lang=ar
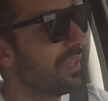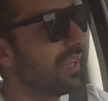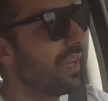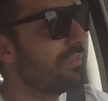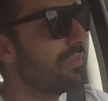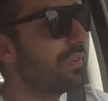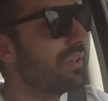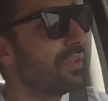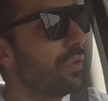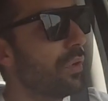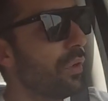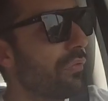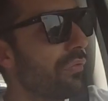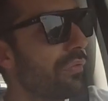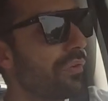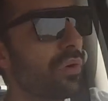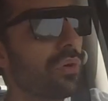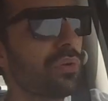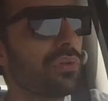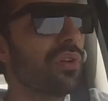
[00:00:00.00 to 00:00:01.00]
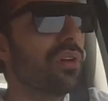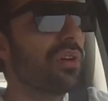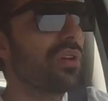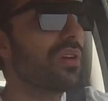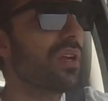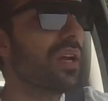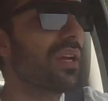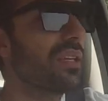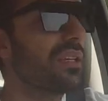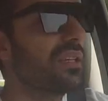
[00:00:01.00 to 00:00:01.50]
هيفلي اوف
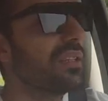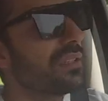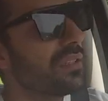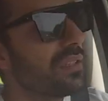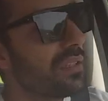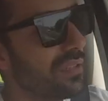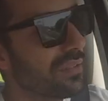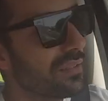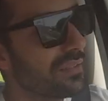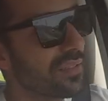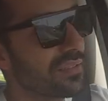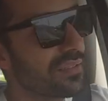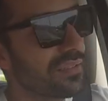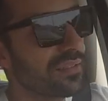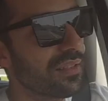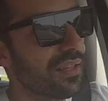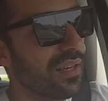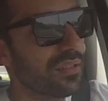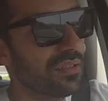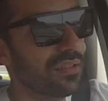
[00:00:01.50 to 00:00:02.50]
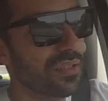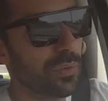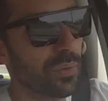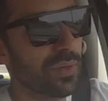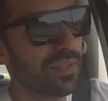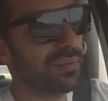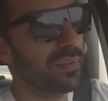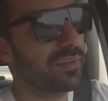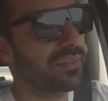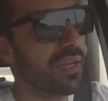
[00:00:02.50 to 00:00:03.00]
رودر اكيد الستي سلندر
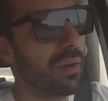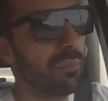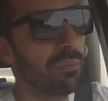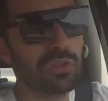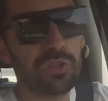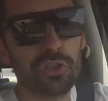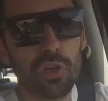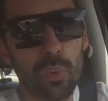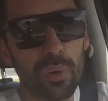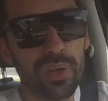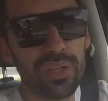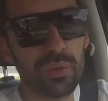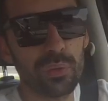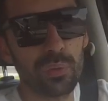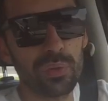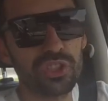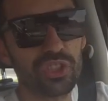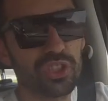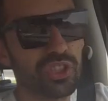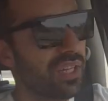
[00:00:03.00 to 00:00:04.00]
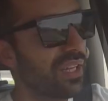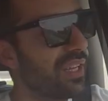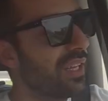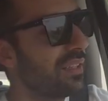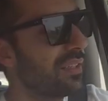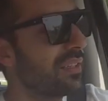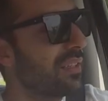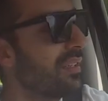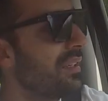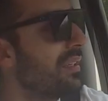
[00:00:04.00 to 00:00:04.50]
وإذا بدك تعمل توينج واشياء
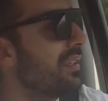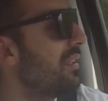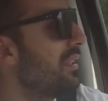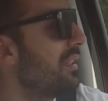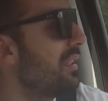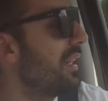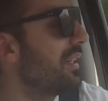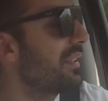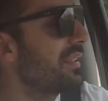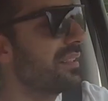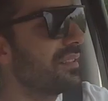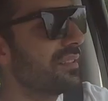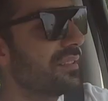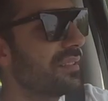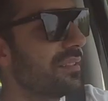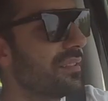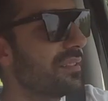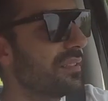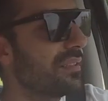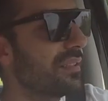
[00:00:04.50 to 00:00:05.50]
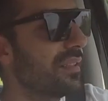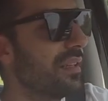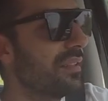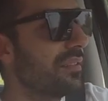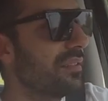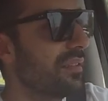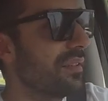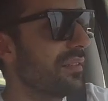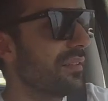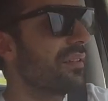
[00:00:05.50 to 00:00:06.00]
هيك اكيد الستي
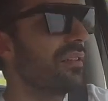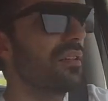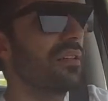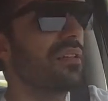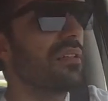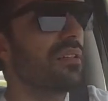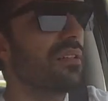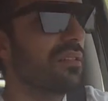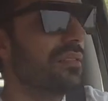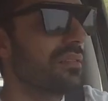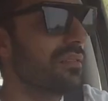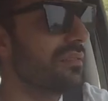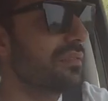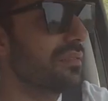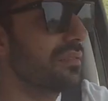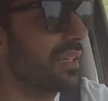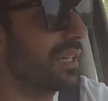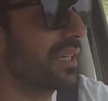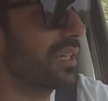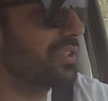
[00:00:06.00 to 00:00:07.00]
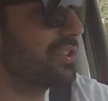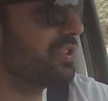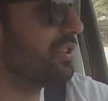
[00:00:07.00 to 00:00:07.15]
سلندر آه، غير